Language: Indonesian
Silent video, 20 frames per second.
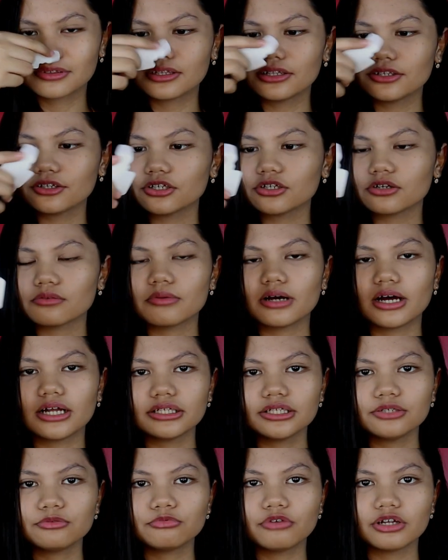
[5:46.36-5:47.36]
ini cocok
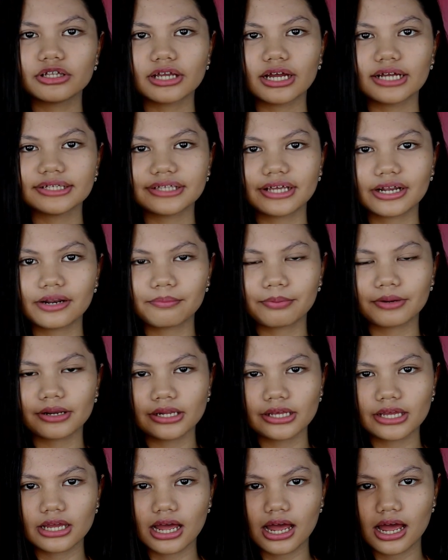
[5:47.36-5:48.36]
banget sih buat ke acara
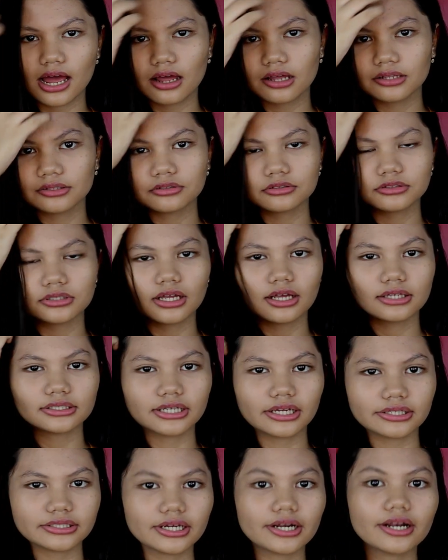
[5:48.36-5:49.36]
pernikahan terus
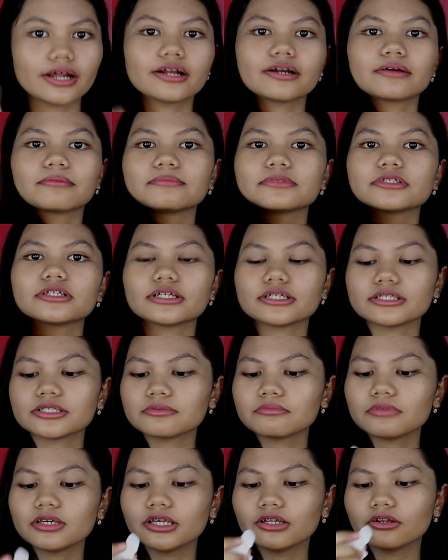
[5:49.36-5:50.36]
acara-acara
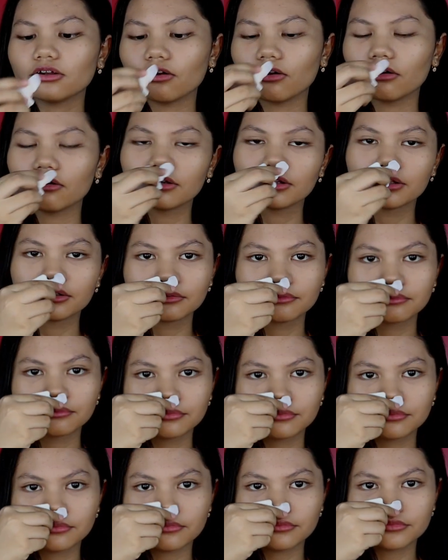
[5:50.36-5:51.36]
resmi gitu
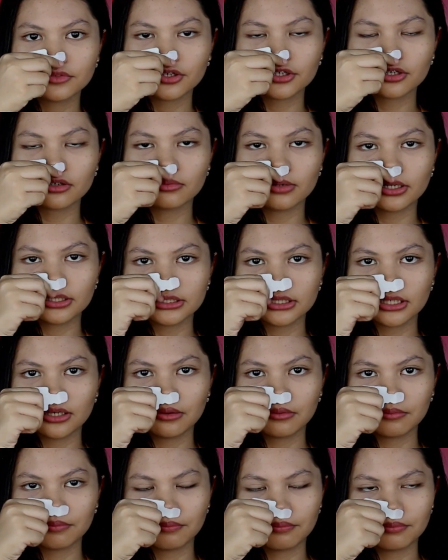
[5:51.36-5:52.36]
cocok banget sih
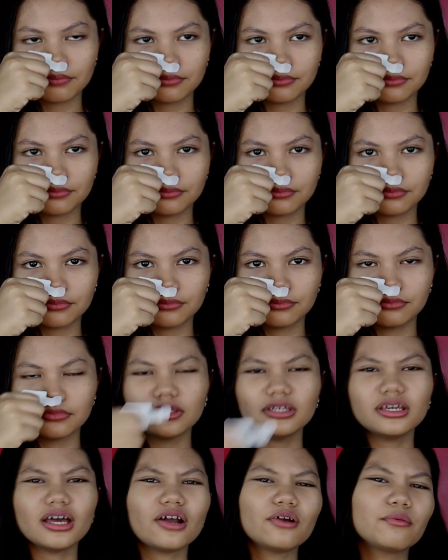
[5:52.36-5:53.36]

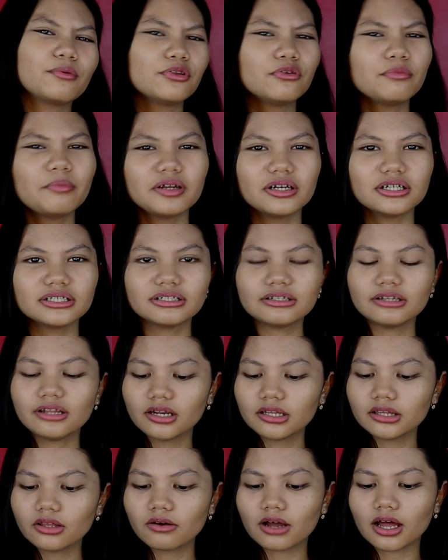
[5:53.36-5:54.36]
ini aromanya tuh beda
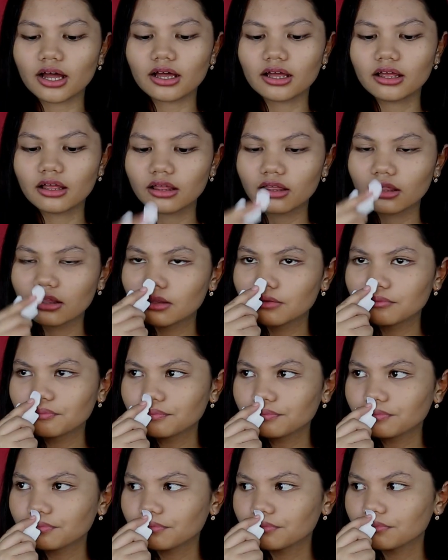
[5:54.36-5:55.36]
sendiri tau nggak
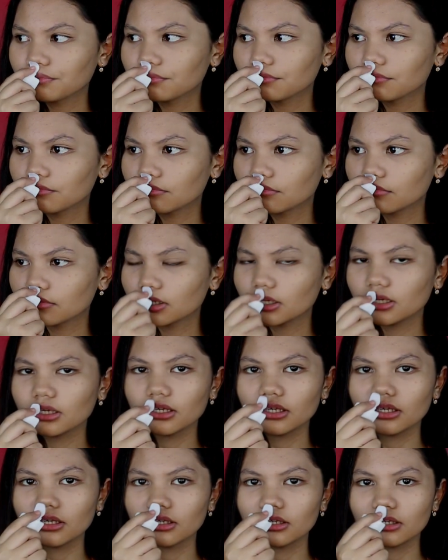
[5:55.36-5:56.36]

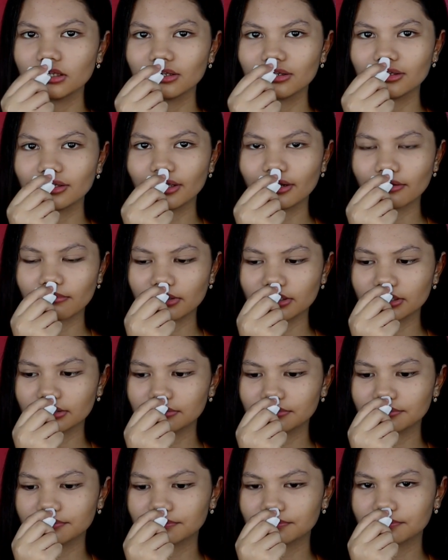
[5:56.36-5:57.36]
ih enak
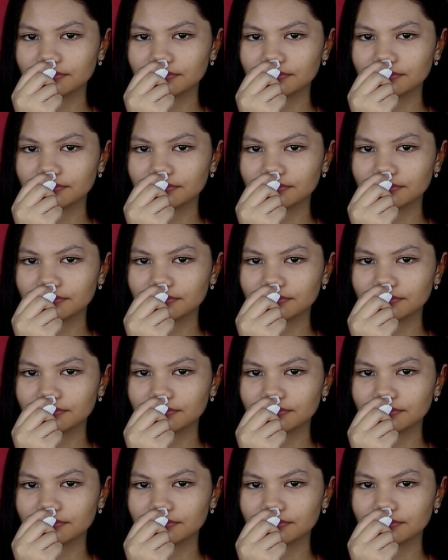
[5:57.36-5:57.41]
banget